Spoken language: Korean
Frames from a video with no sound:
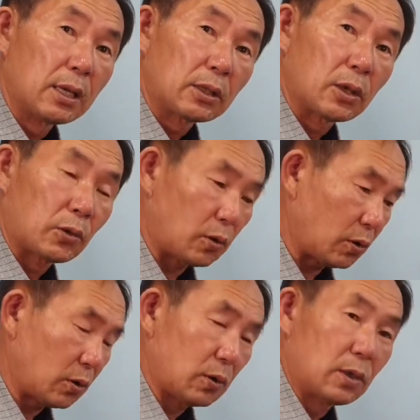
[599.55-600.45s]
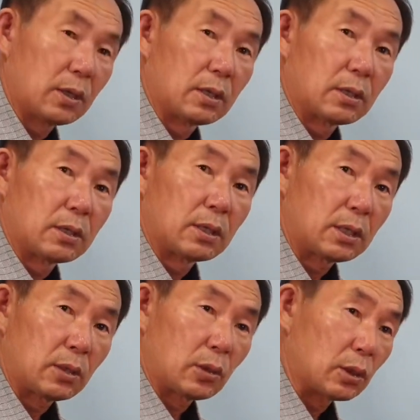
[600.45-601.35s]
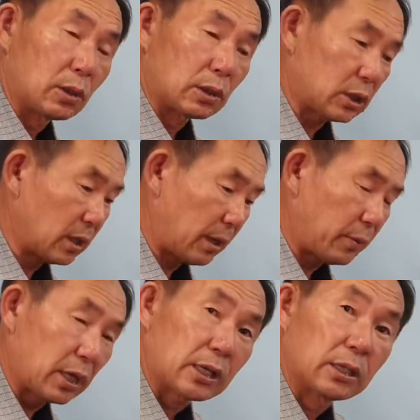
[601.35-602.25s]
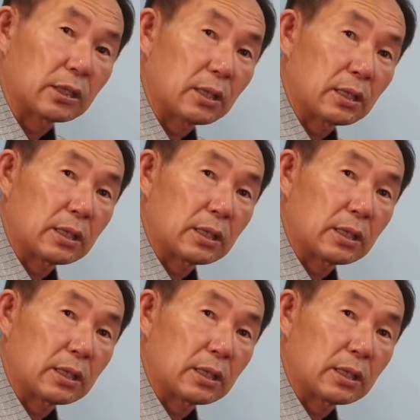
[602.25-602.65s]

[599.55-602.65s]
저도 지난번에 그,